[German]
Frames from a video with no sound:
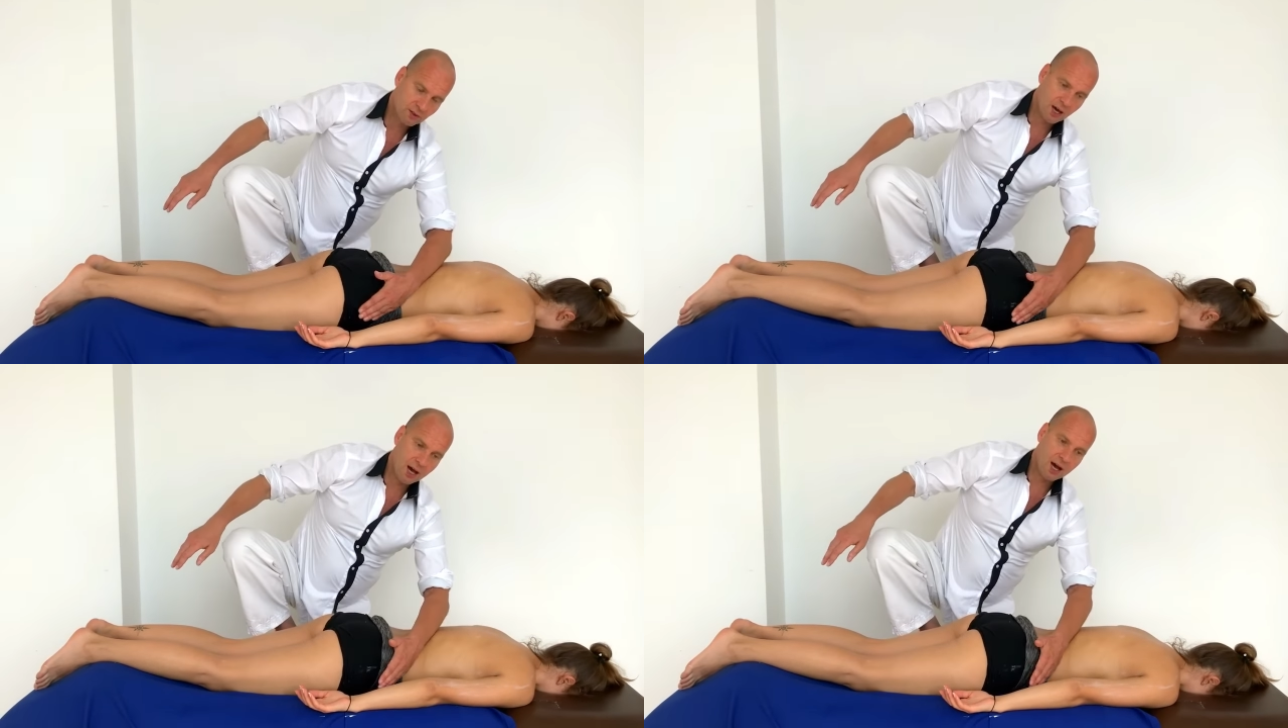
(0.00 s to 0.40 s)

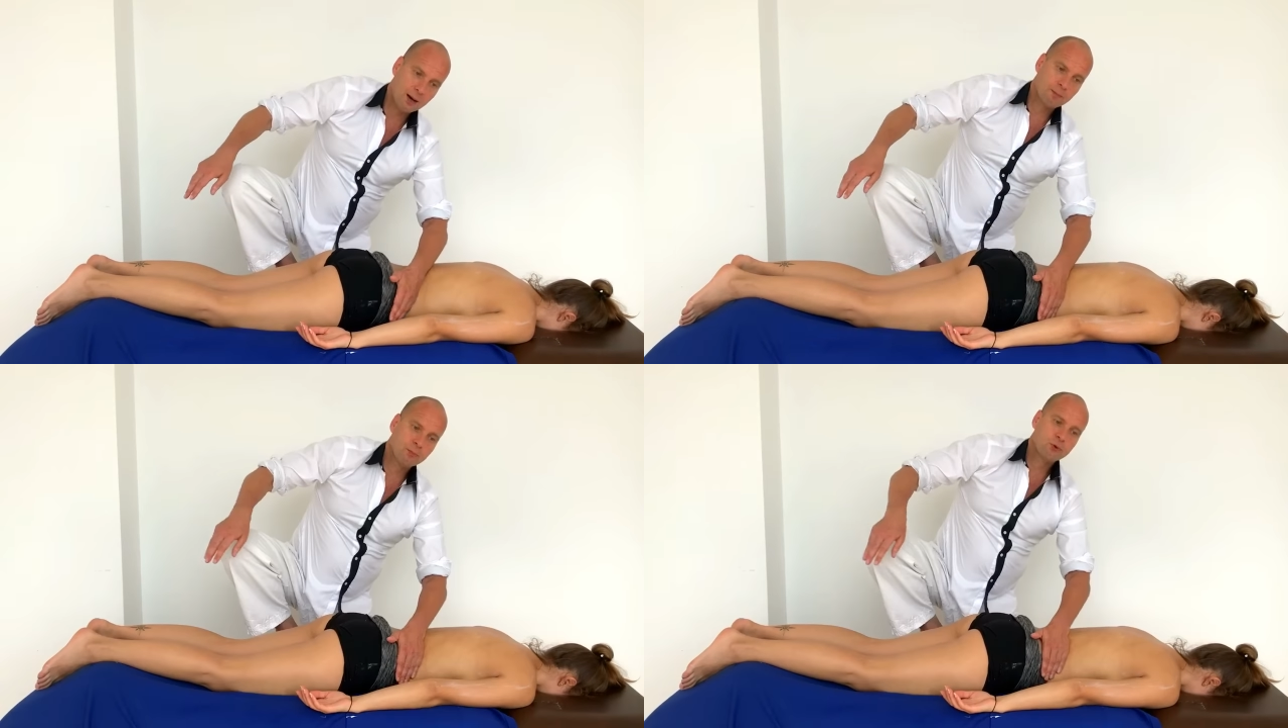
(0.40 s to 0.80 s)
auf den
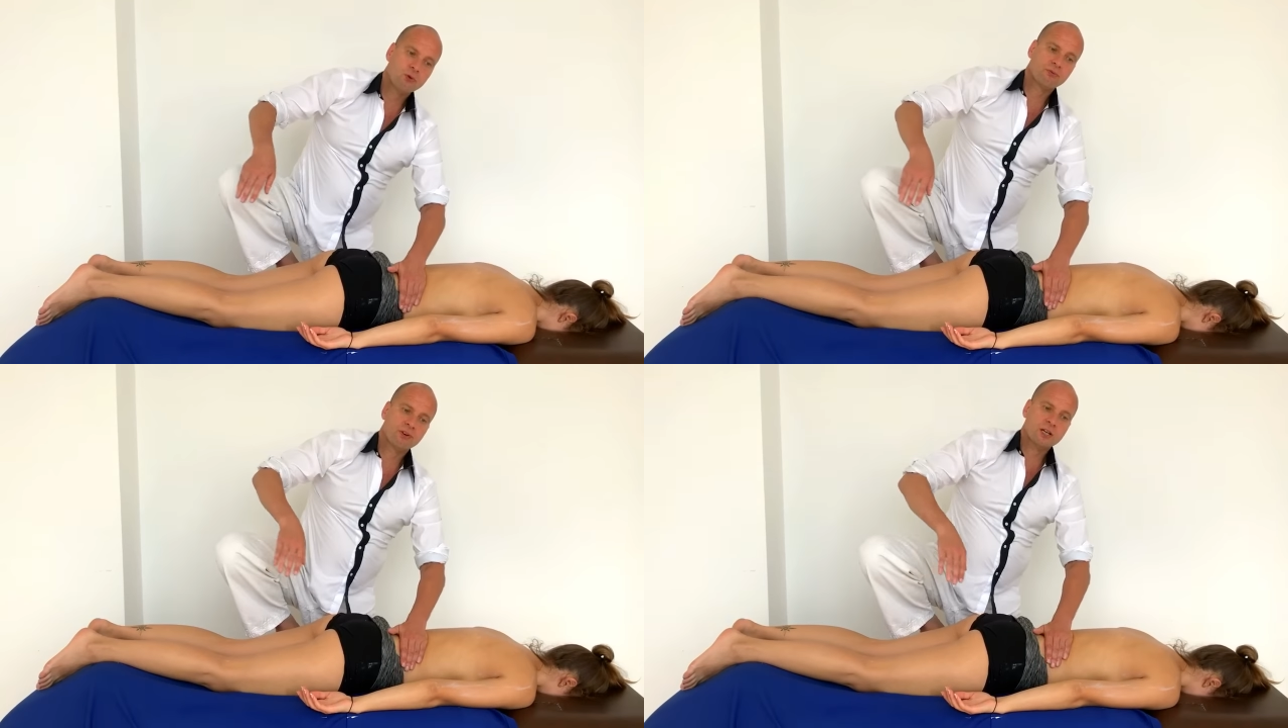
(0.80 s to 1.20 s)

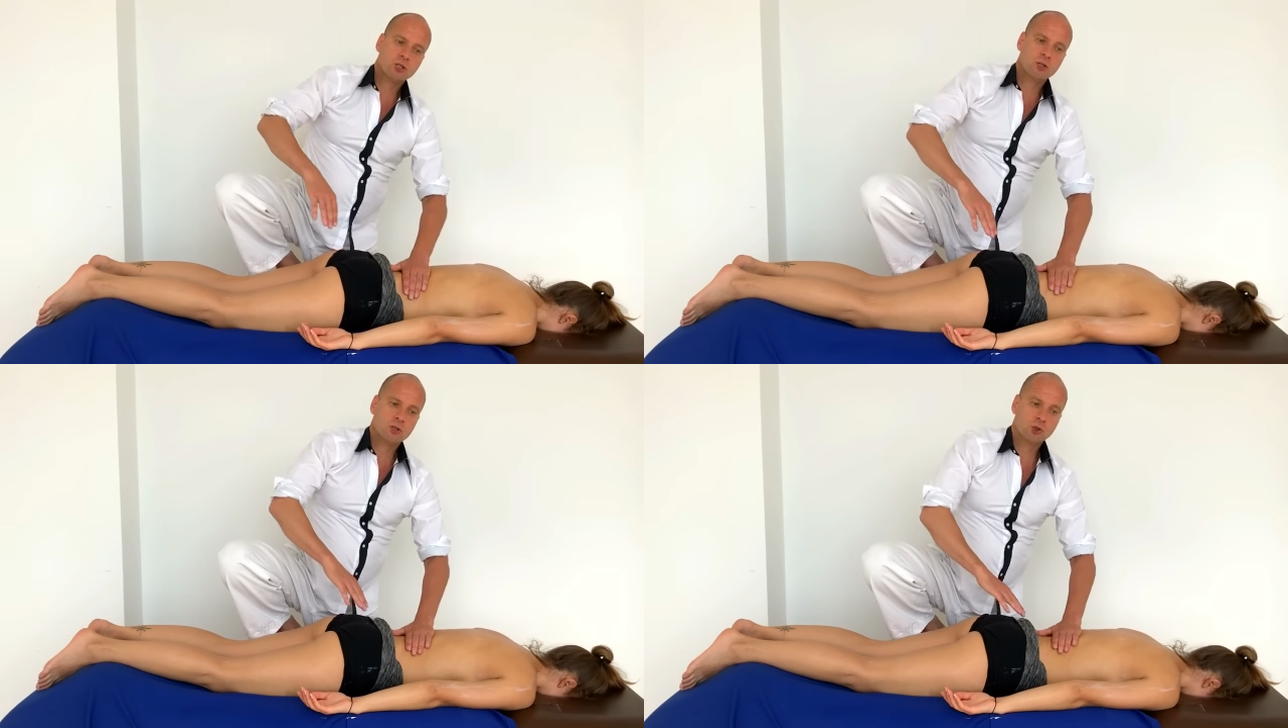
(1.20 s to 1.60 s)
Füßen
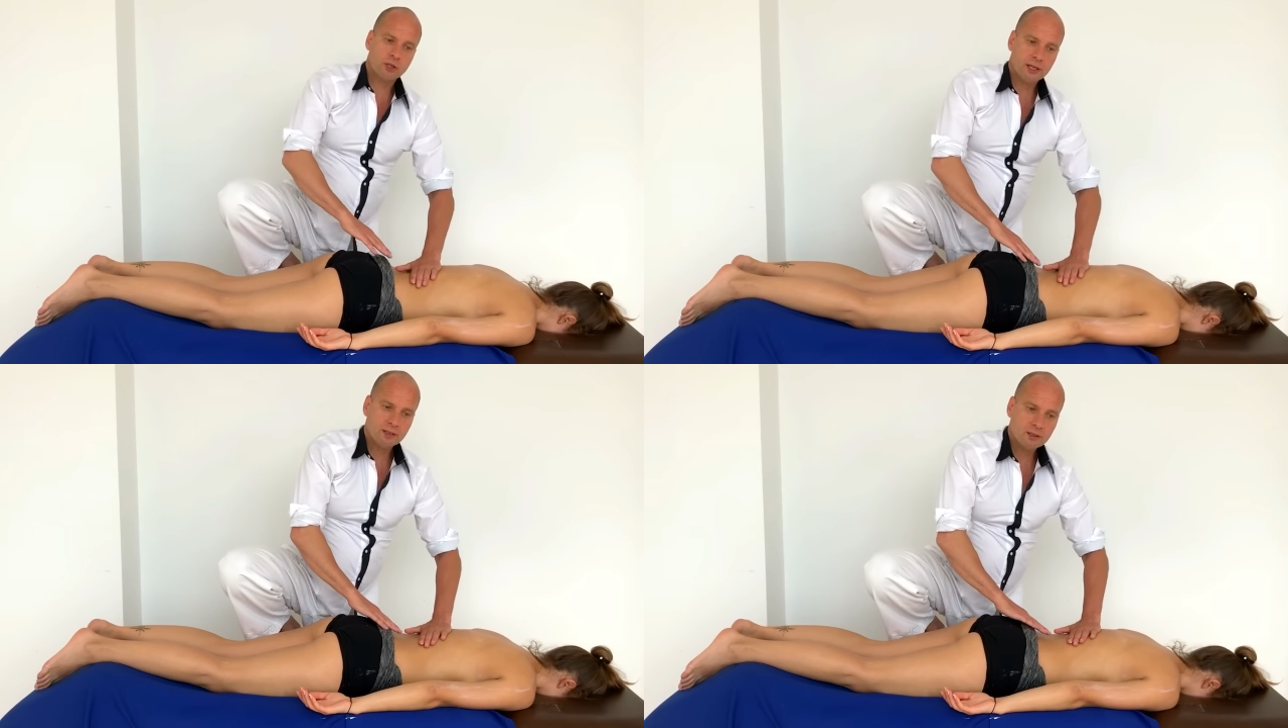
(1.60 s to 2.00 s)
laufen
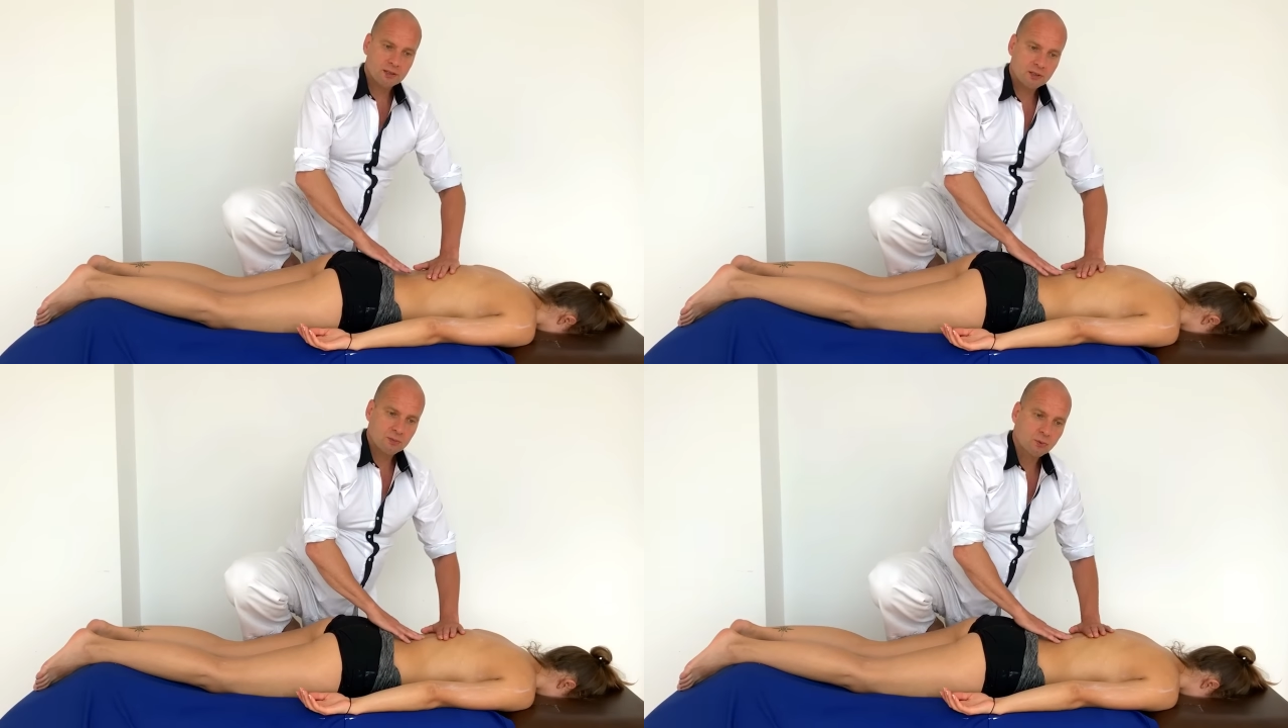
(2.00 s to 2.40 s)
wir,
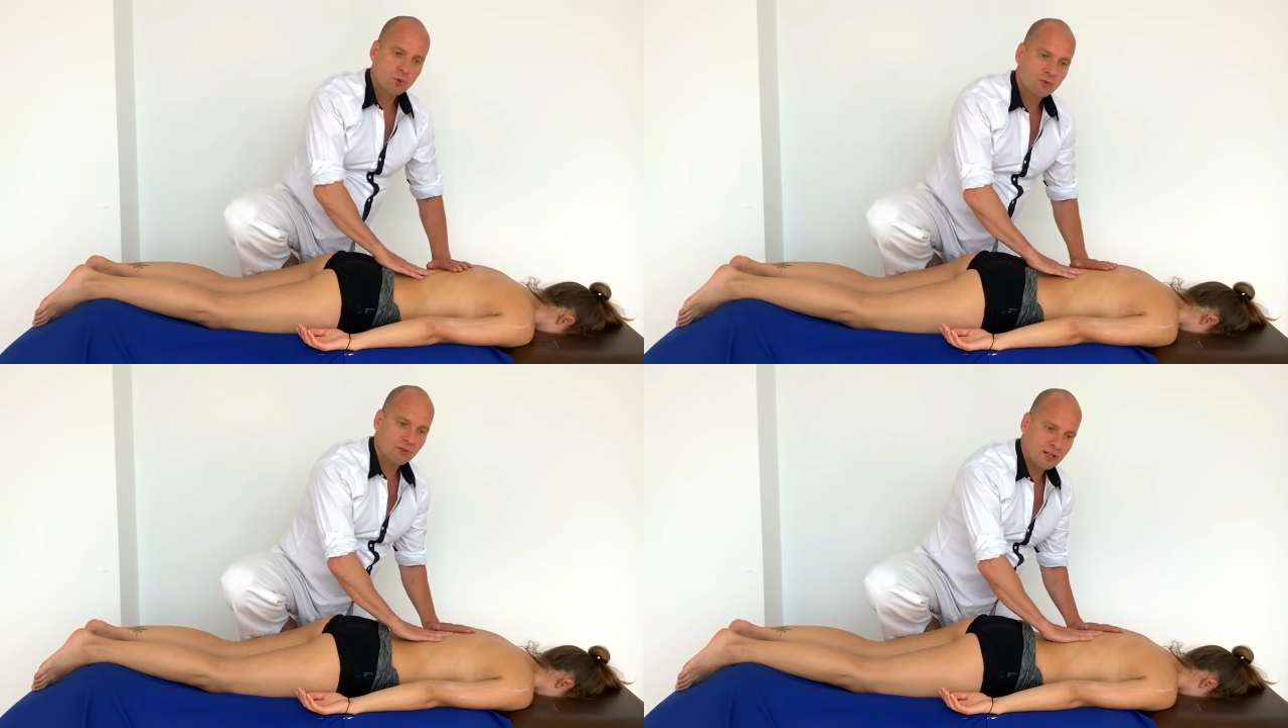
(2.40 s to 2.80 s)

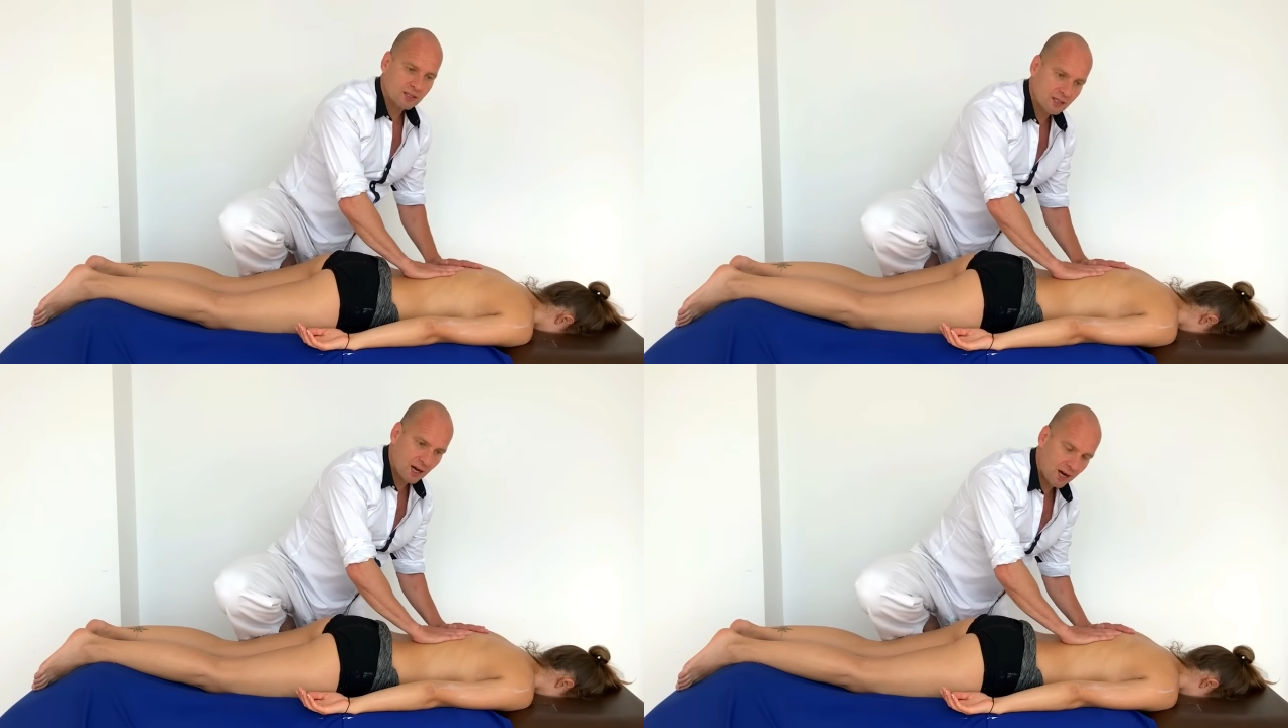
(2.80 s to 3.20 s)
stehen
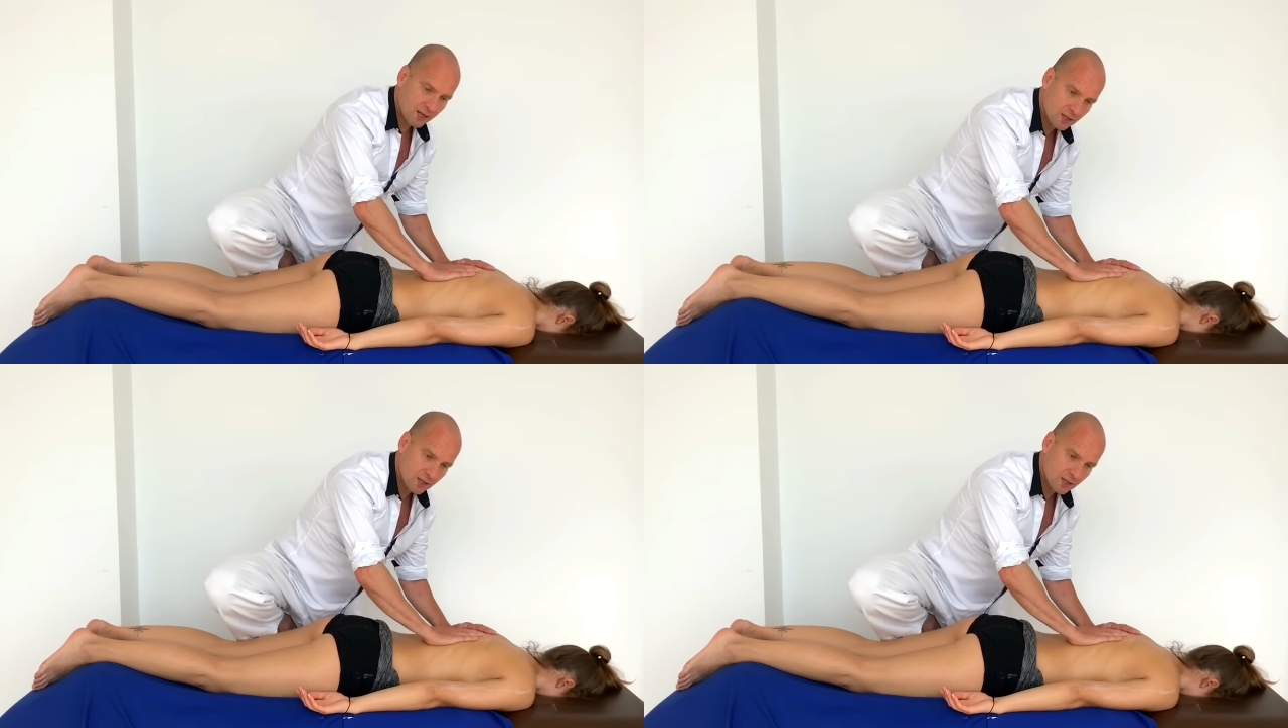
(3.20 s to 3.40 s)
wir.